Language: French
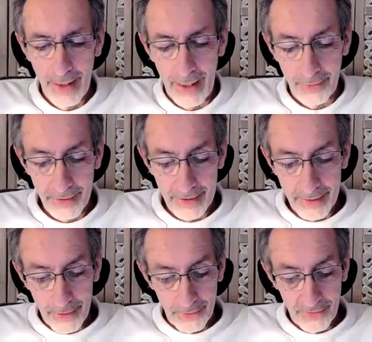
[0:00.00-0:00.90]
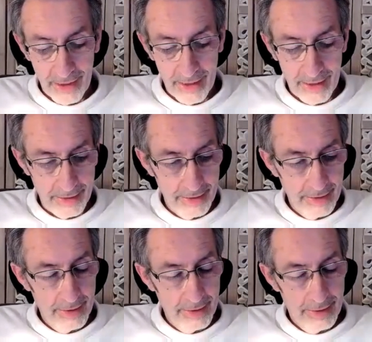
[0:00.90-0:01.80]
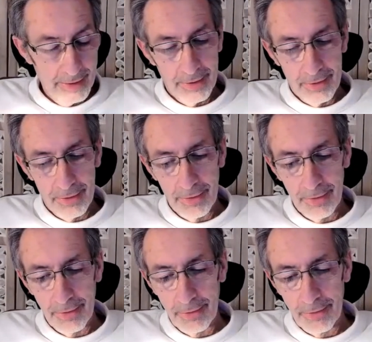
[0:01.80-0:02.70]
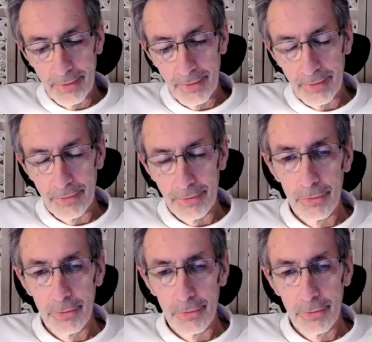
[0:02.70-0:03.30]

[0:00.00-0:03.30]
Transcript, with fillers: Alors évidemment, ça, euh,